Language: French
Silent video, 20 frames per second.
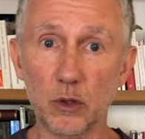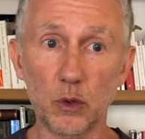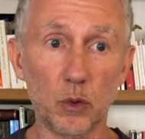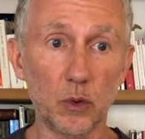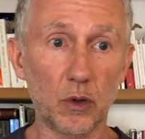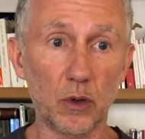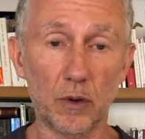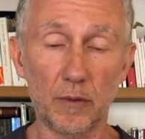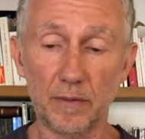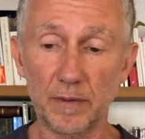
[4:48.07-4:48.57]

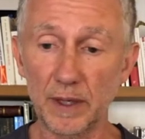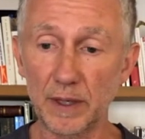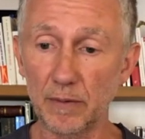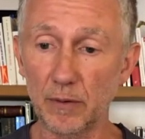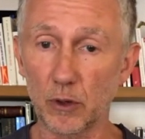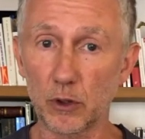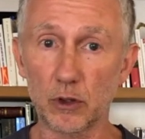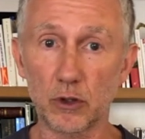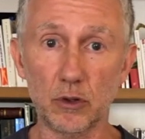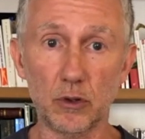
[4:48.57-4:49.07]
donc euh,
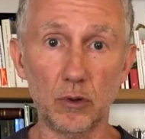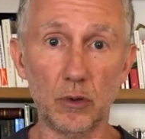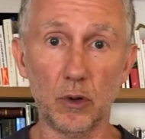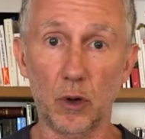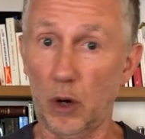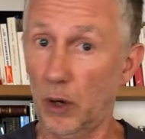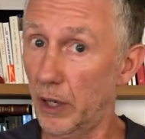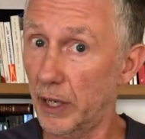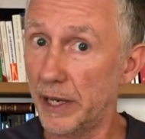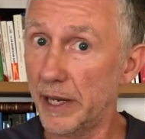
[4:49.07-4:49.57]
vivre
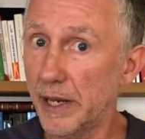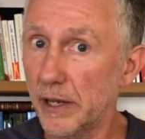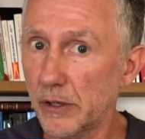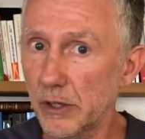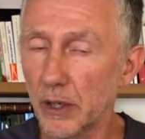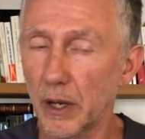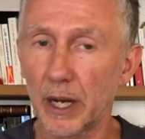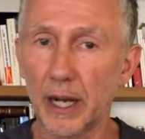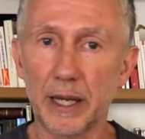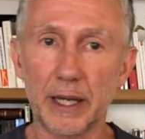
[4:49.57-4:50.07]
sur l'île
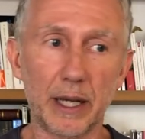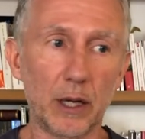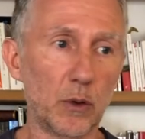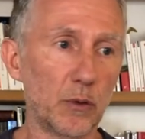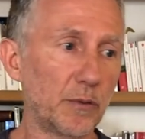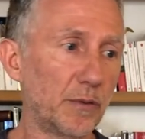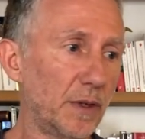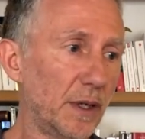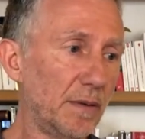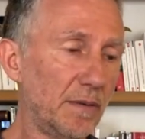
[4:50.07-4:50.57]
sur laquelle
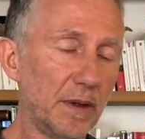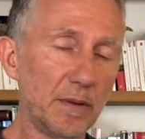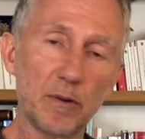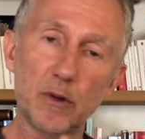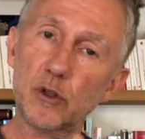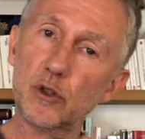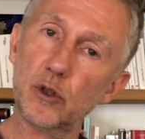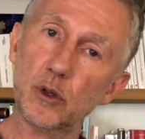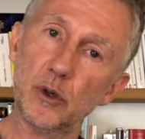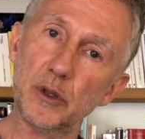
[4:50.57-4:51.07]
on vit,
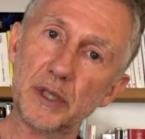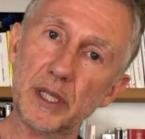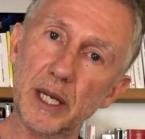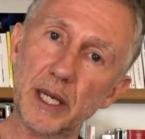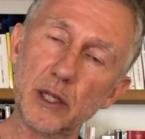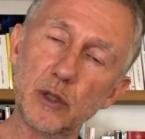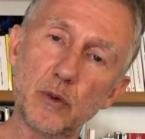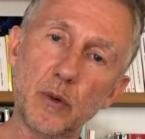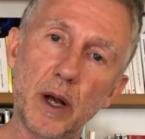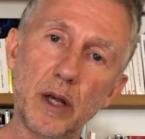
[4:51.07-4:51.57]
vivre sur le
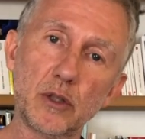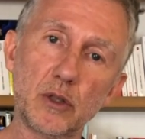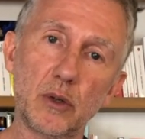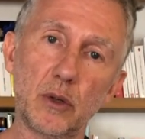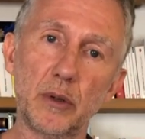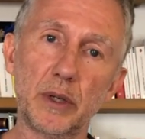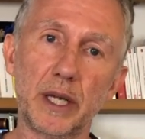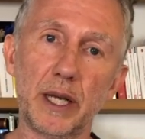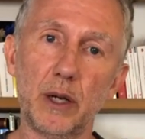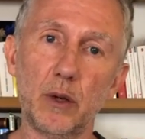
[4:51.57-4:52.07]
territoire
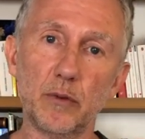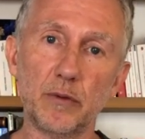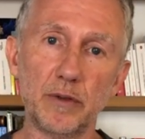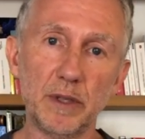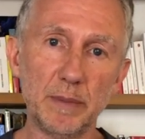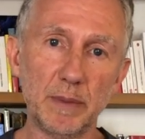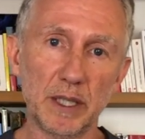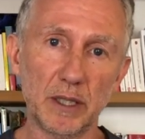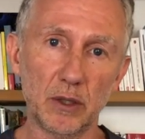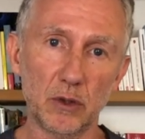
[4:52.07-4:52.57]
sur lequel on
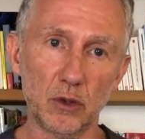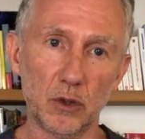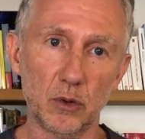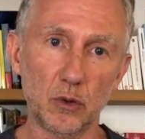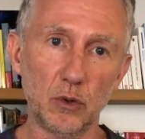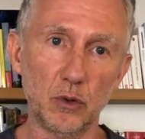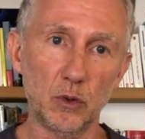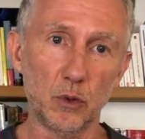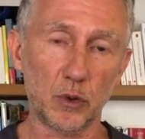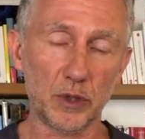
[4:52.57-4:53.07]
vit, bien
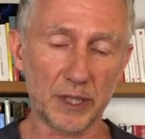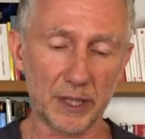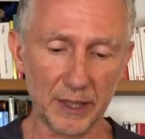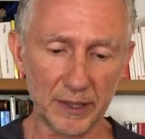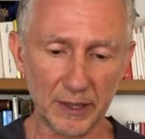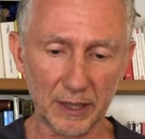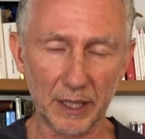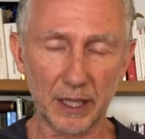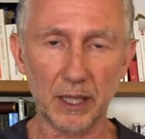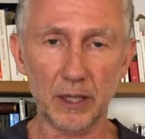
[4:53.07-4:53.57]
entendu, donc
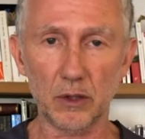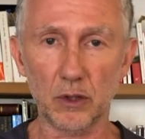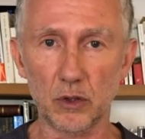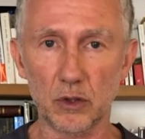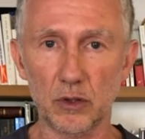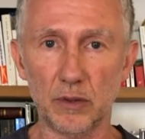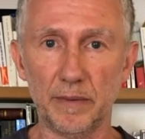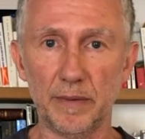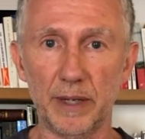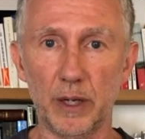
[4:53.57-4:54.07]
s'inscrire dans
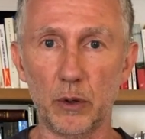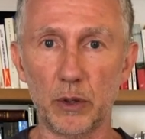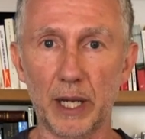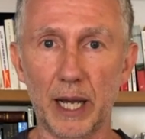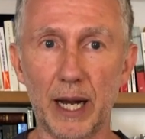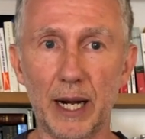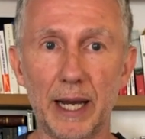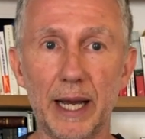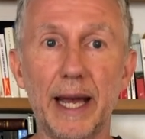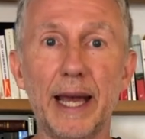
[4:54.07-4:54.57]
une vie
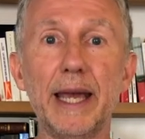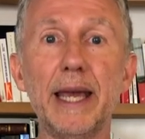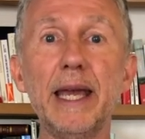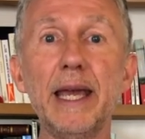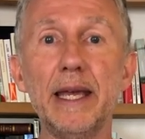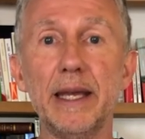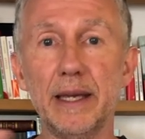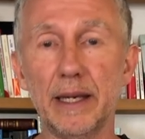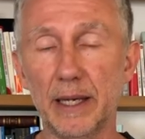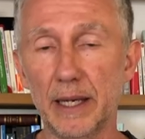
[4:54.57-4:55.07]
locale
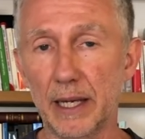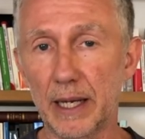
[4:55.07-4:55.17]
et